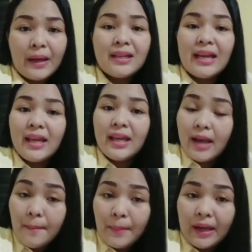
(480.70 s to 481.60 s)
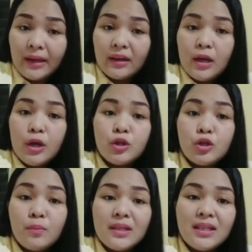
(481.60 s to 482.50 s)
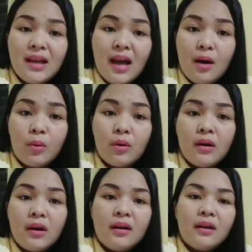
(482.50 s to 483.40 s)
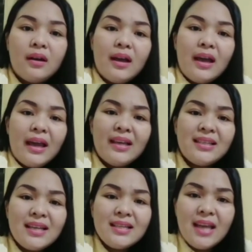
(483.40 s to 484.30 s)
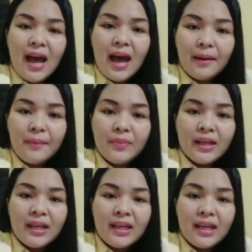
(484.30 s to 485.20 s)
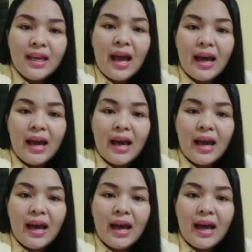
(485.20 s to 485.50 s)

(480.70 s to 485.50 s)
pag nahihirapan, sumisigaw, isa si Ahab na naging